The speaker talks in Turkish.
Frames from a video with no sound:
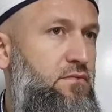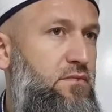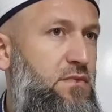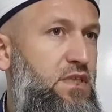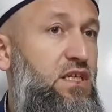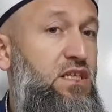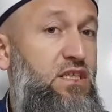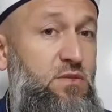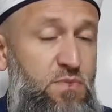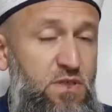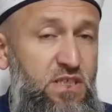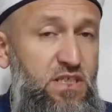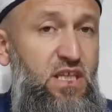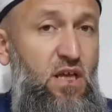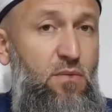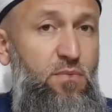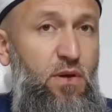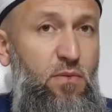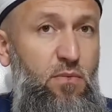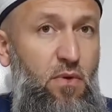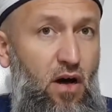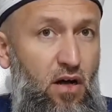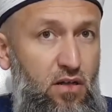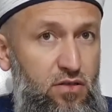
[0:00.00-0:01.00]
İzmir
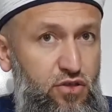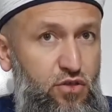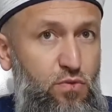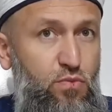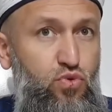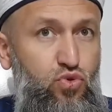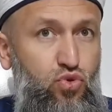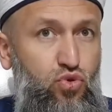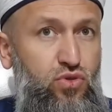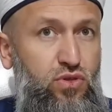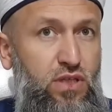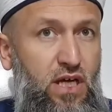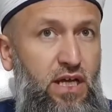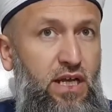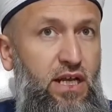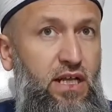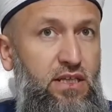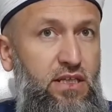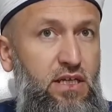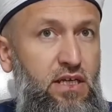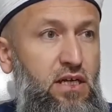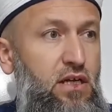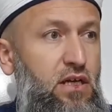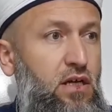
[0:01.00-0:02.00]
depremi 6.5'tu
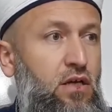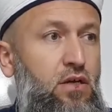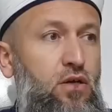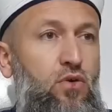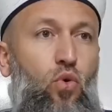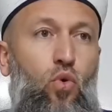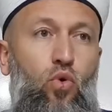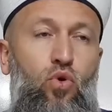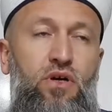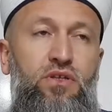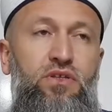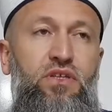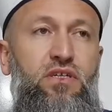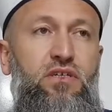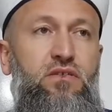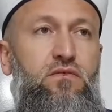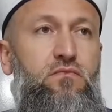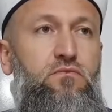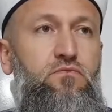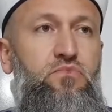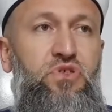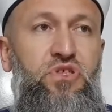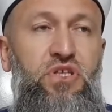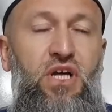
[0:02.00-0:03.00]
herhalde. O kadar
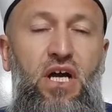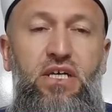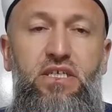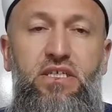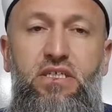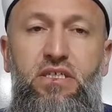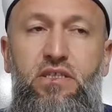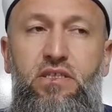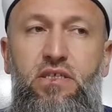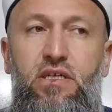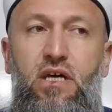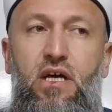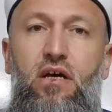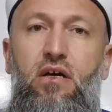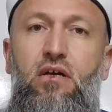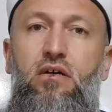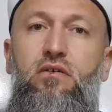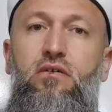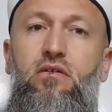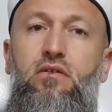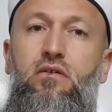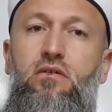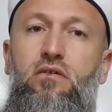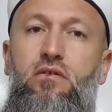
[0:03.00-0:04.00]
bina yıkıldı ya.
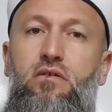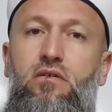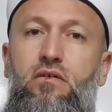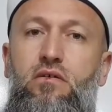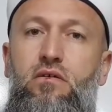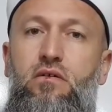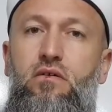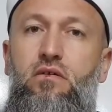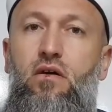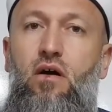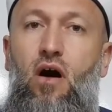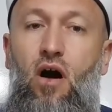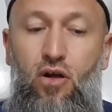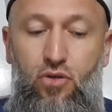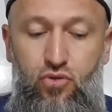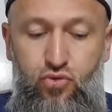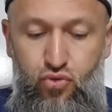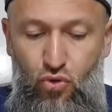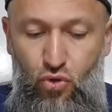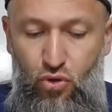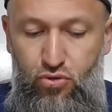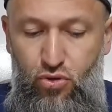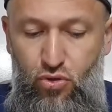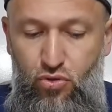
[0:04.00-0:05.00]

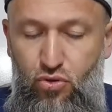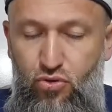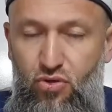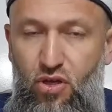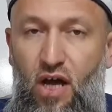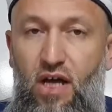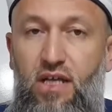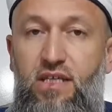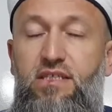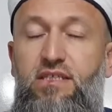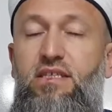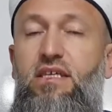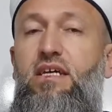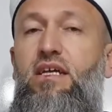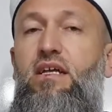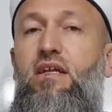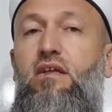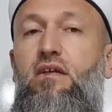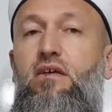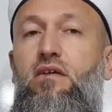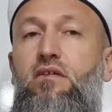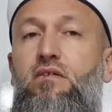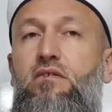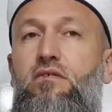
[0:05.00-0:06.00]
6.4 az değil.
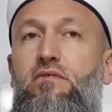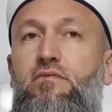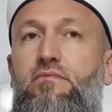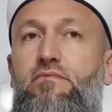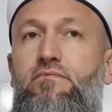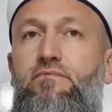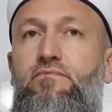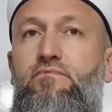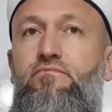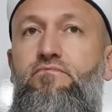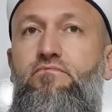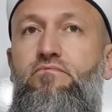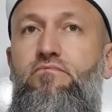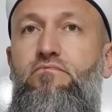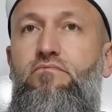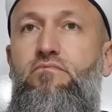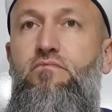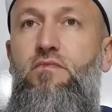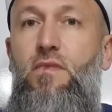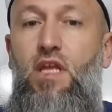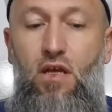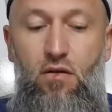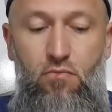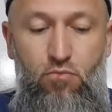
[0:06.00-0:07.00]

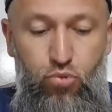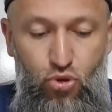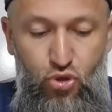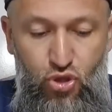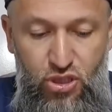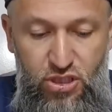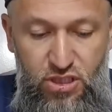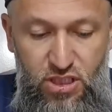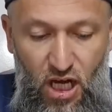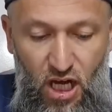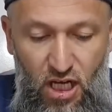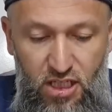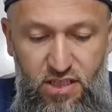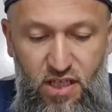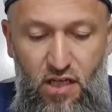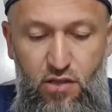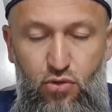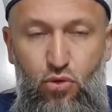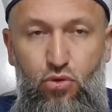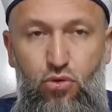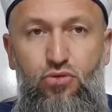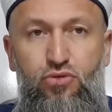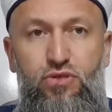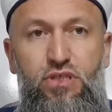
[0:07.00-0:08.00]
Bu şimdi
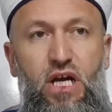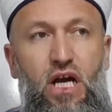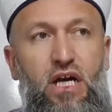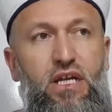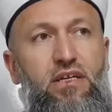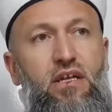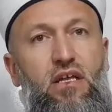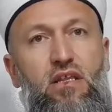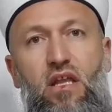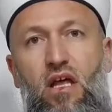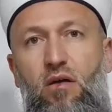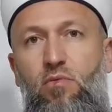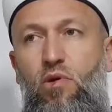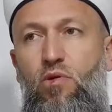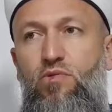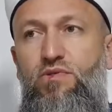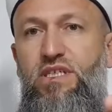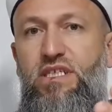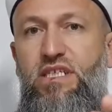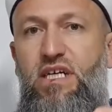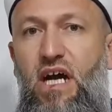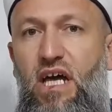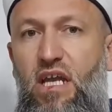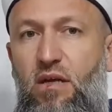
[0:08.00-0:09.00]
Hatay'da olur. Yarın Allah muhafaza
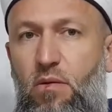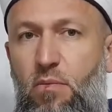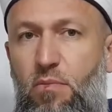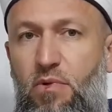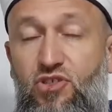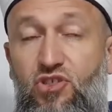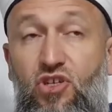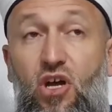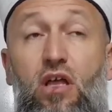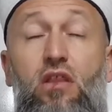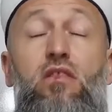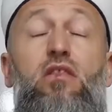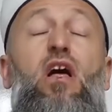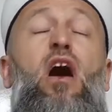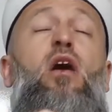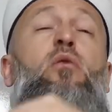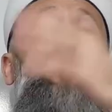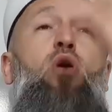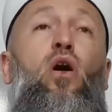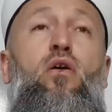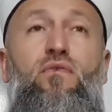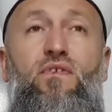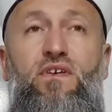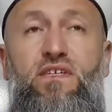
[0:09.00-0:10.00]
Kahramanmaraş. Allah
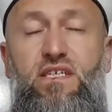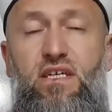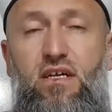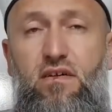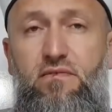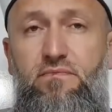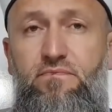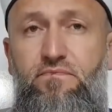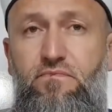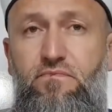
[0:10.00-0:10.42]
muhafaza.